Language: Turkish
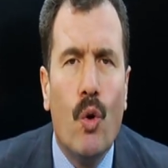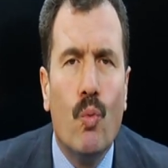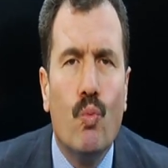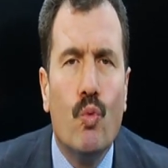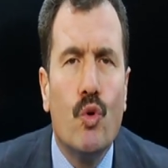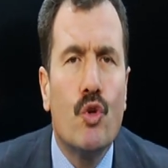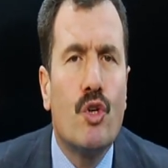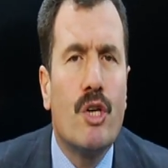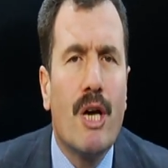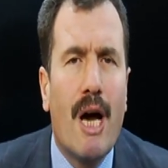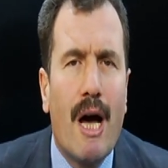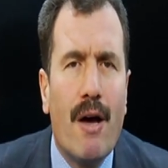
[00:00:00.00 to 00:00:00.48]

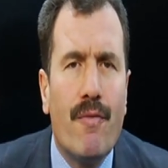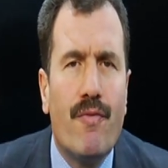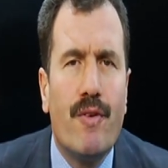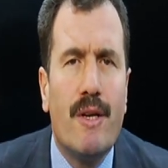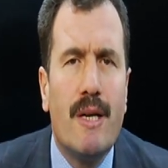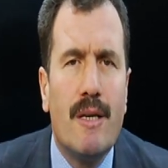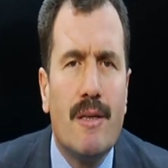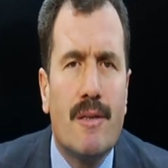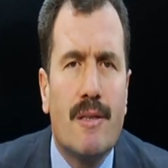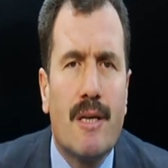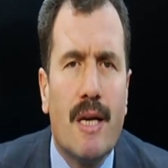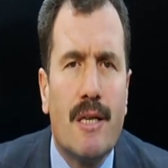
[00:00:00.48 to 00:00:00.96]
Bu
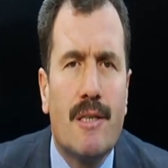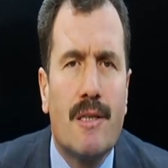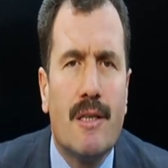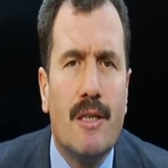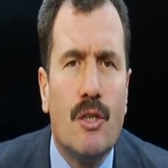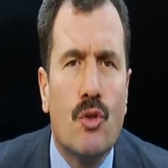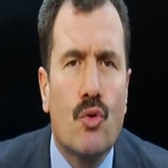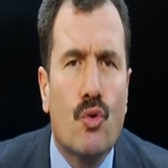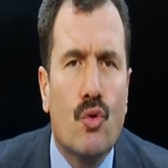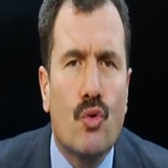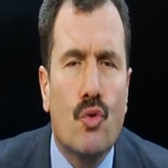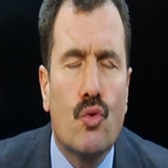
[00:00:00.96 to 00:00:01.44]
kafirin
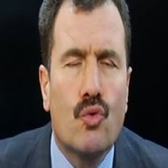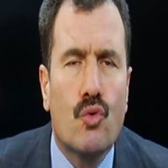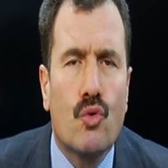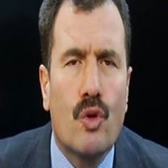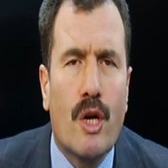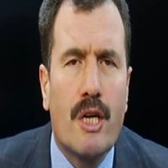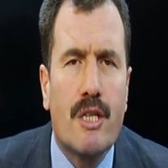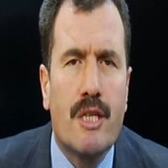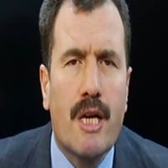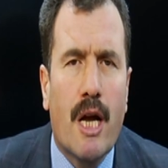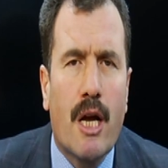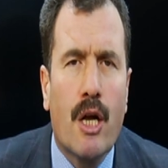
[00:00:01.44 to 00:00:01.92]
sesini
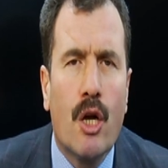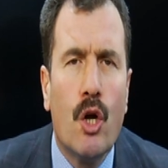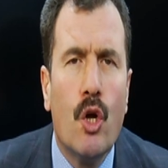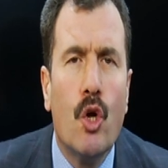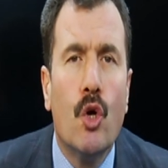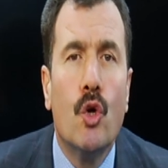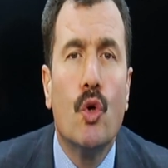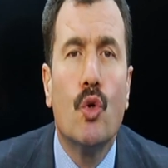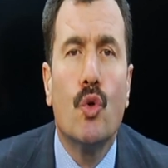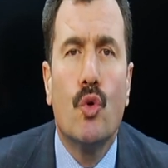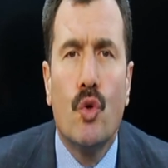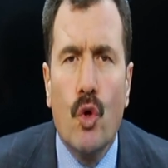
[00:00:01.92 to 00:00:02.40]
susturacak
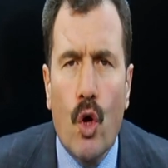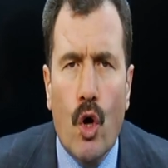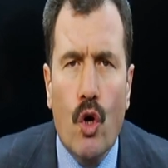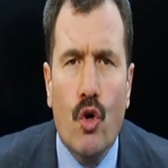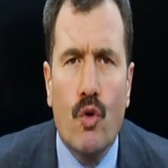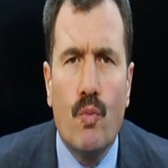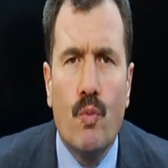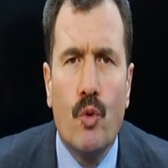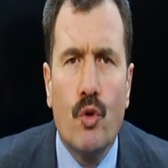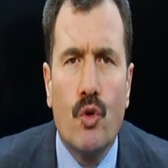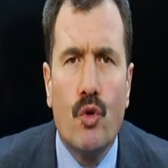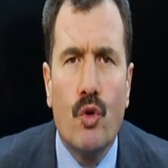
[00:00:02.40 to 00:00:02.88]

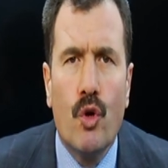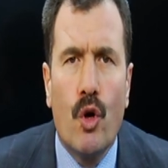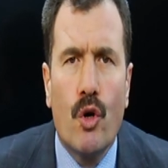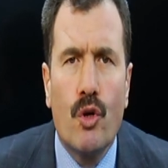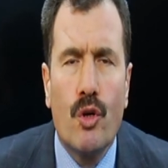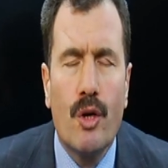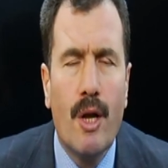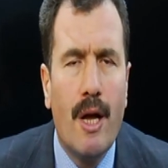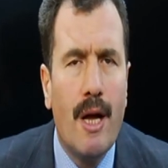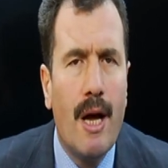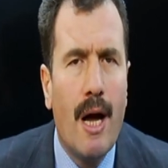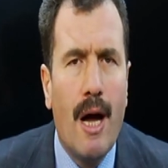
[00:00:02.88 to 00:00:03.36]
yok mu
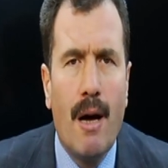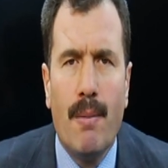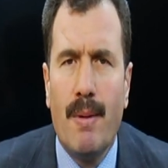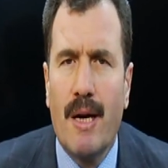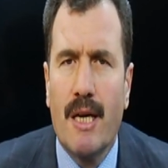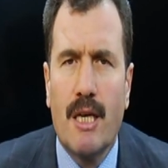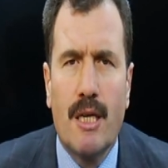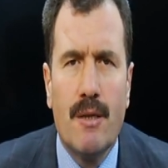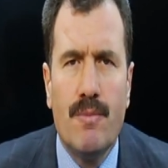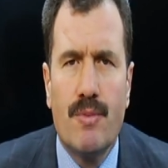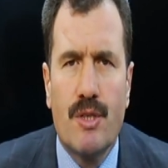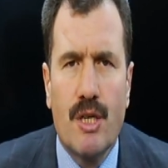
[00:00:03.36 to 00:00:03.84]
diyor
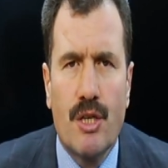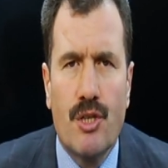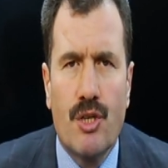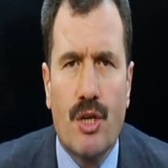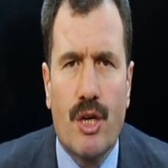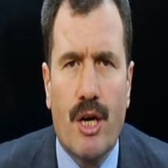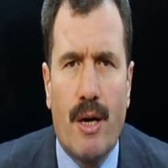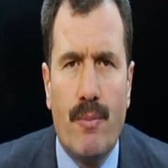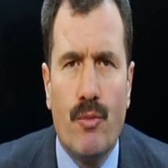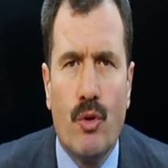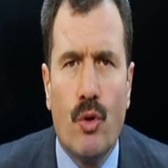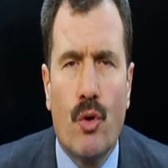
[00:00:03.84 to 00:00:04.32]
ama kimse
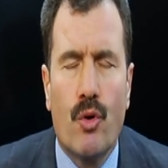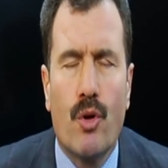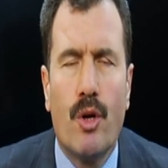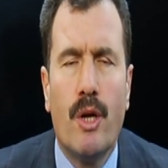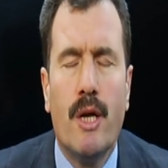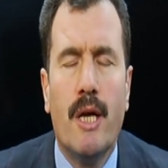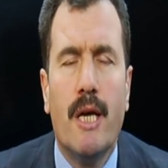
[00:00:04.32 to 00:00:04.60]
çıkamıyor.